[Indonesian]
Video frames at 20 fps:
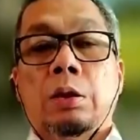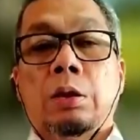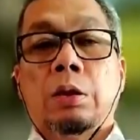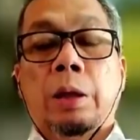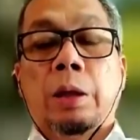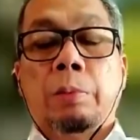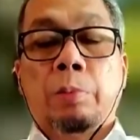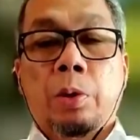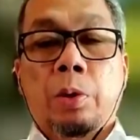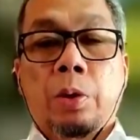
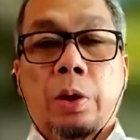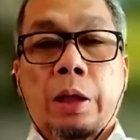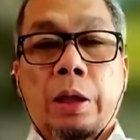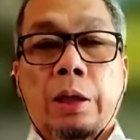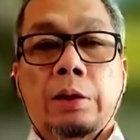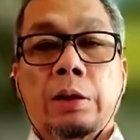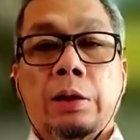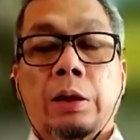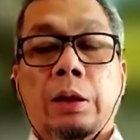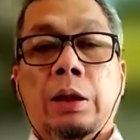
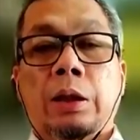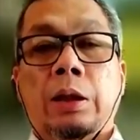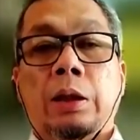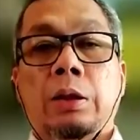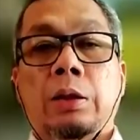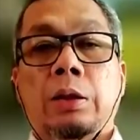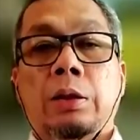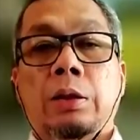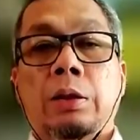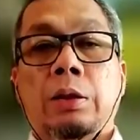
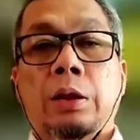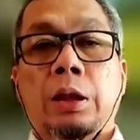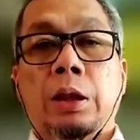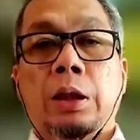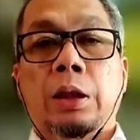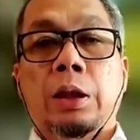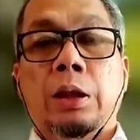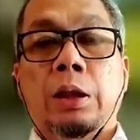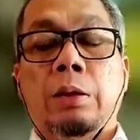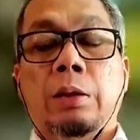demokrasi
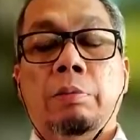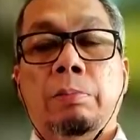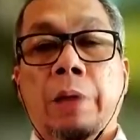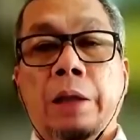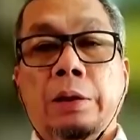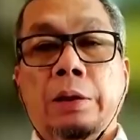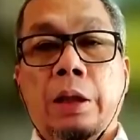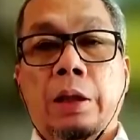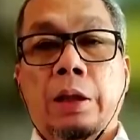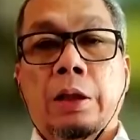di
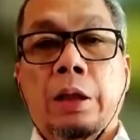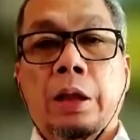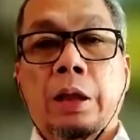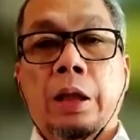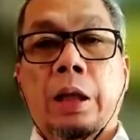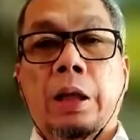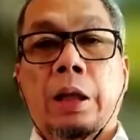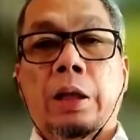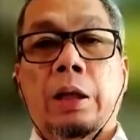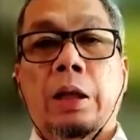banyak
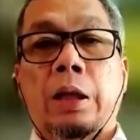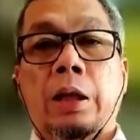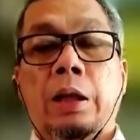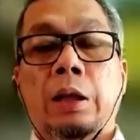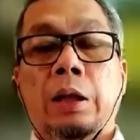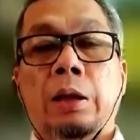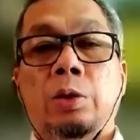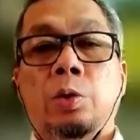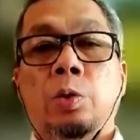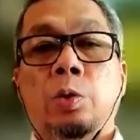
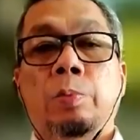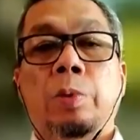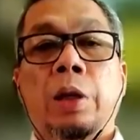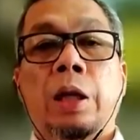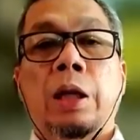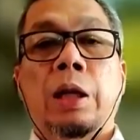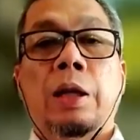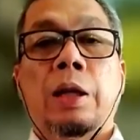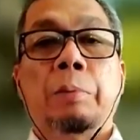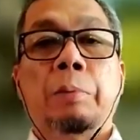negara itu
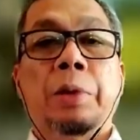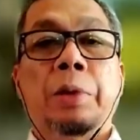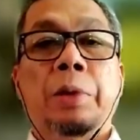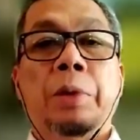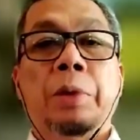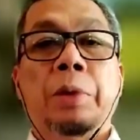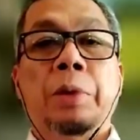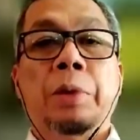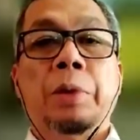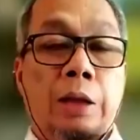mengalami
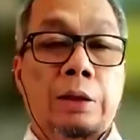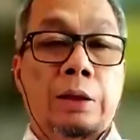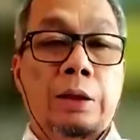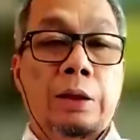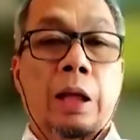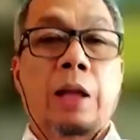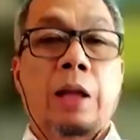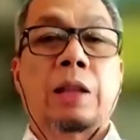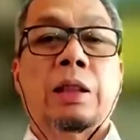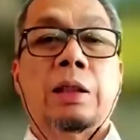
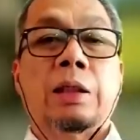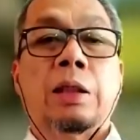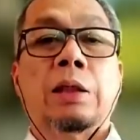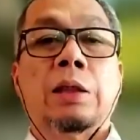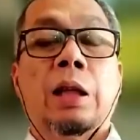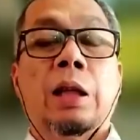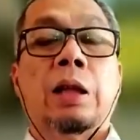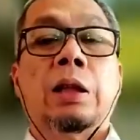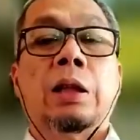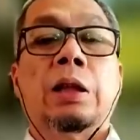stagnasi artinya
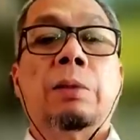jalan di